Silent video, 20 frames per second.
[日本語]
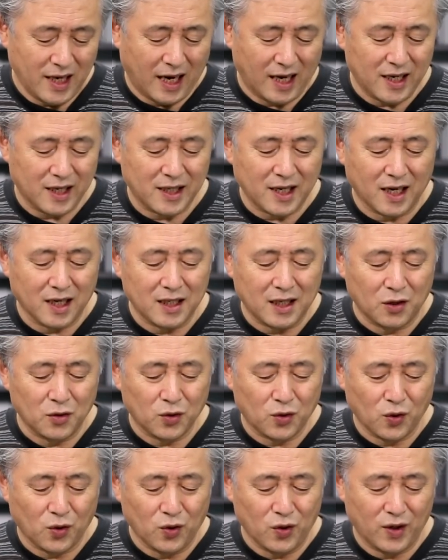あなた方
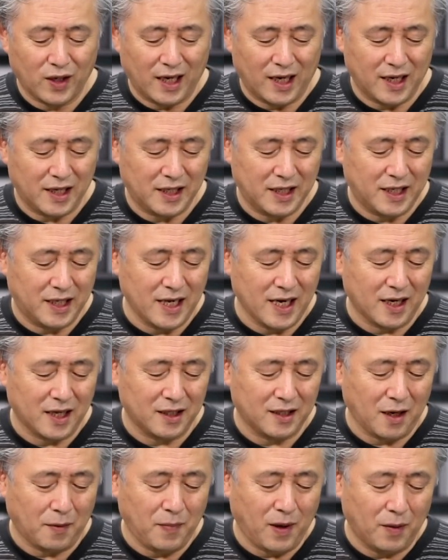のところから引き上
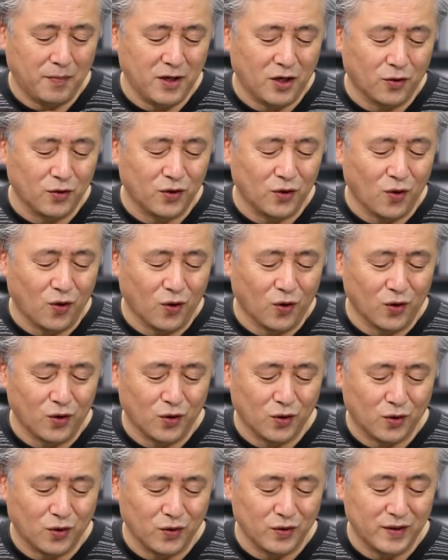げたバビロンの王
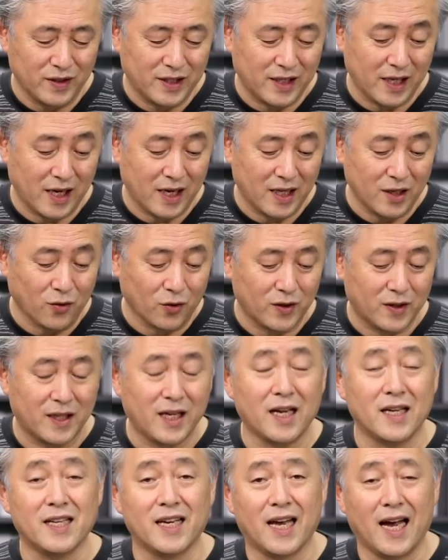の軍勢の
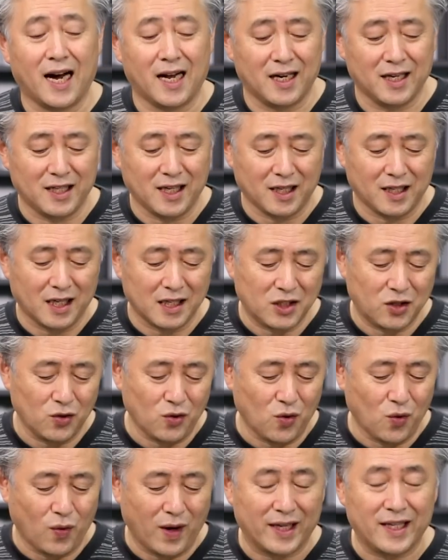手にあなたたち
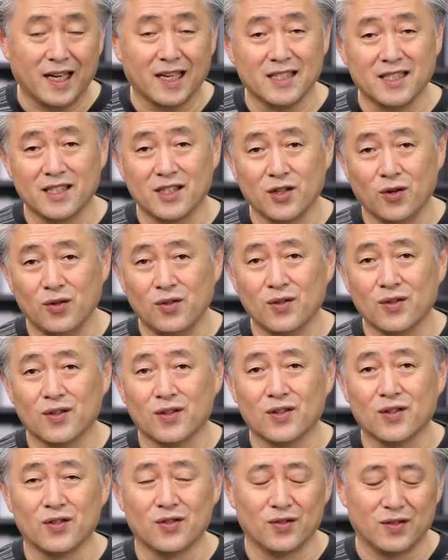を渡すぞ
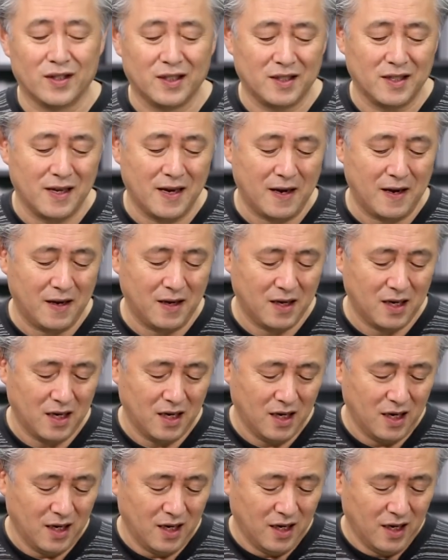というんですね
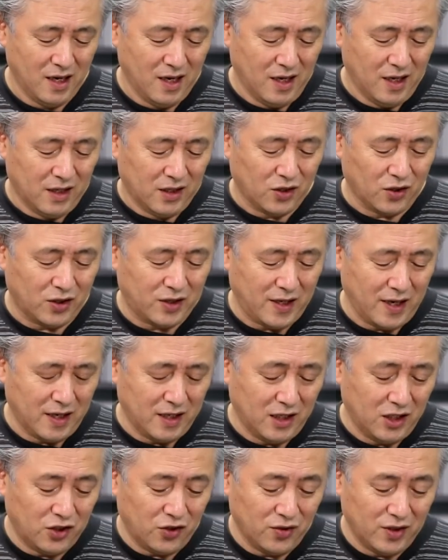そして
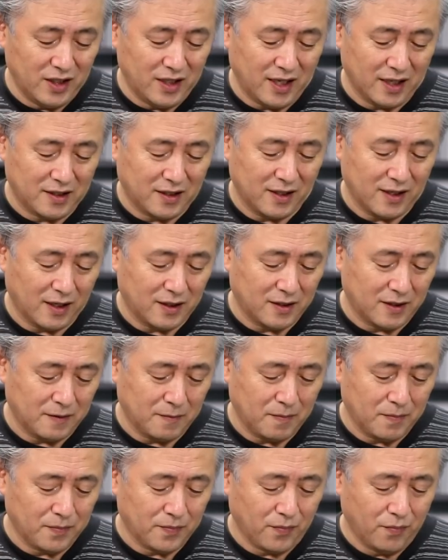22節です「
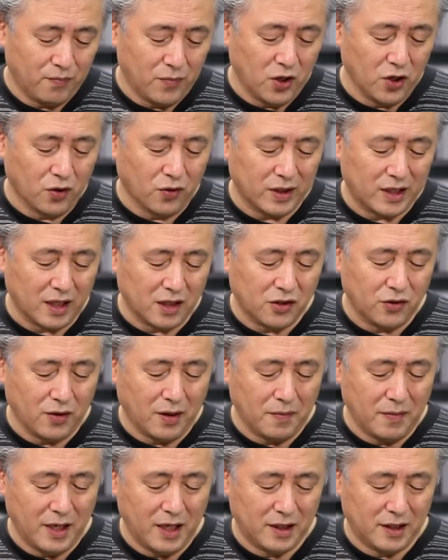見よ私
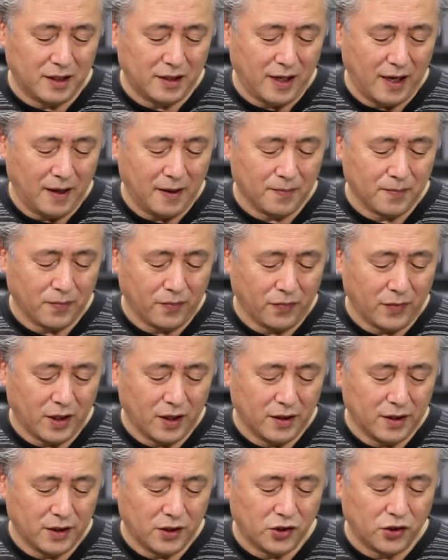は命じて
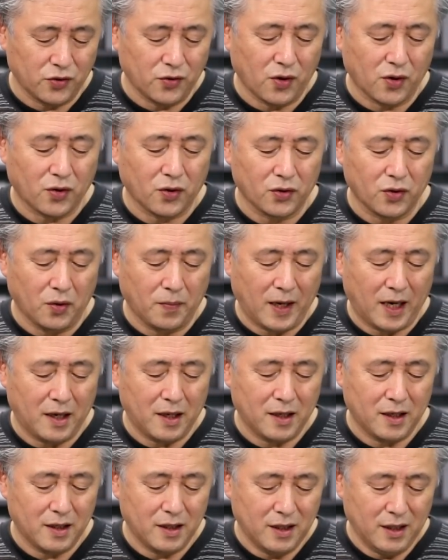主の言葉
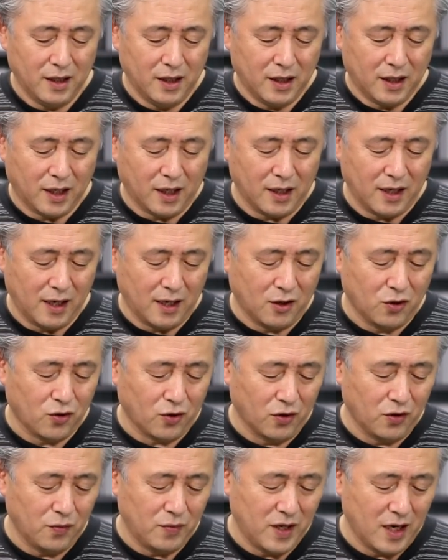彼らを
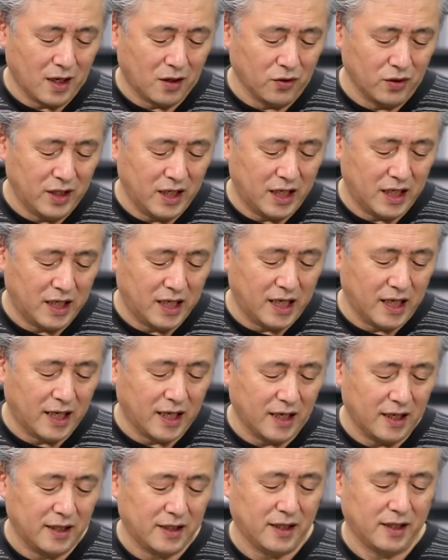この都に引き
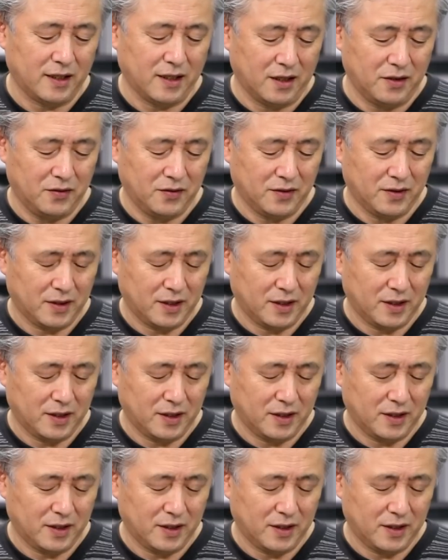返させる